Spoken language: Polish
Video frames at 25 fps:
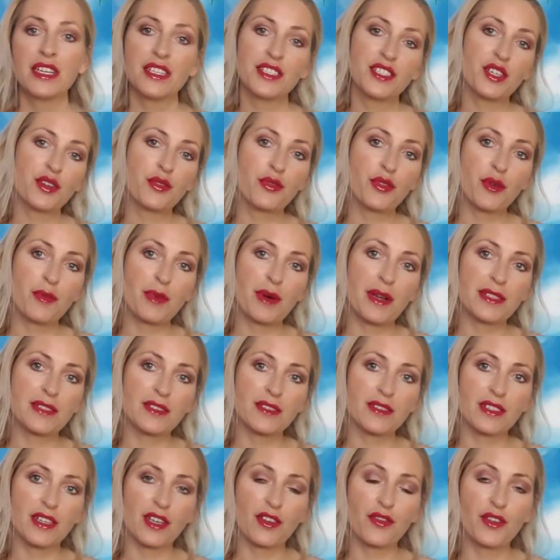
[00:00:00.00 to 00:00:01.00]
Dziękuję
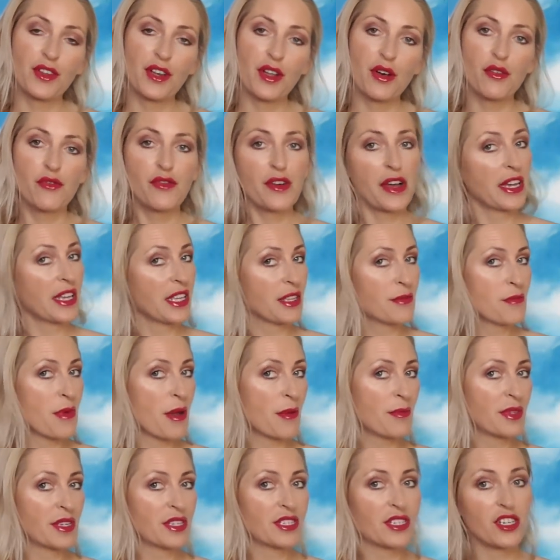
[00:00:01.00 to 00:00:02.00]
bardzo za chwilę uwagi.
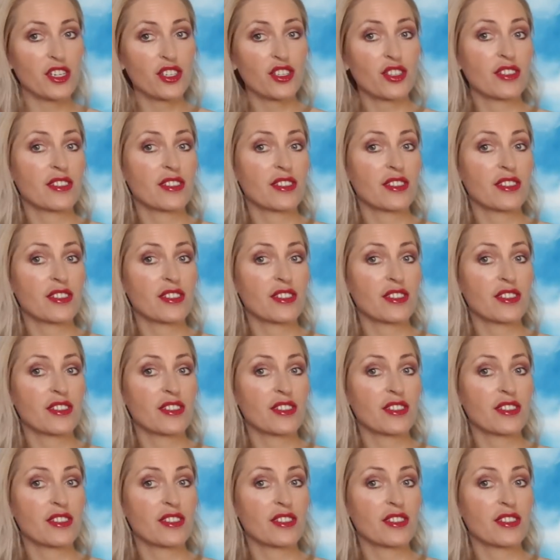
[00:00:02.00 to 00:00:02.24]
Mam nadzieję,